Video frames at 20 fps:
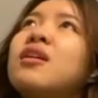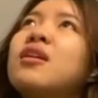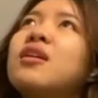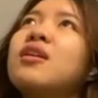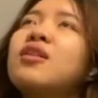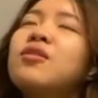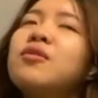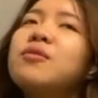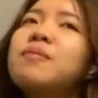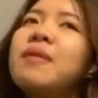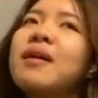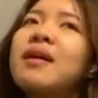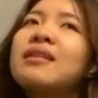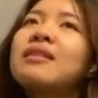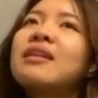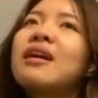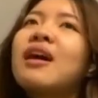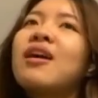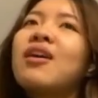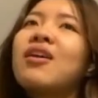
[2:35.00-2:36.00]
nung
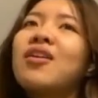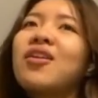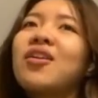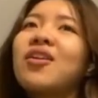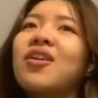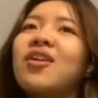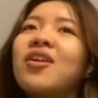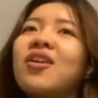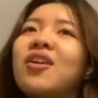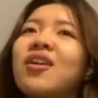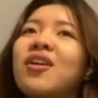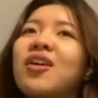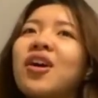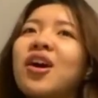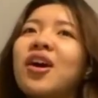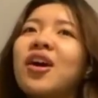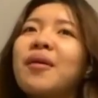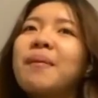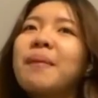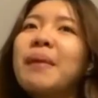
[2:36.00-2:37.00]
bata ako,
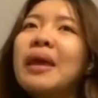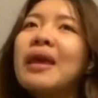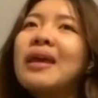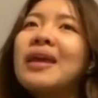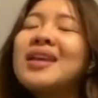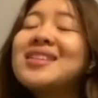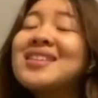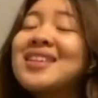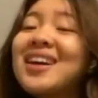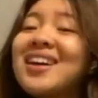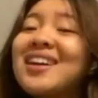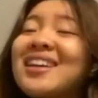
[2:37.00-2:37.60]
may isang,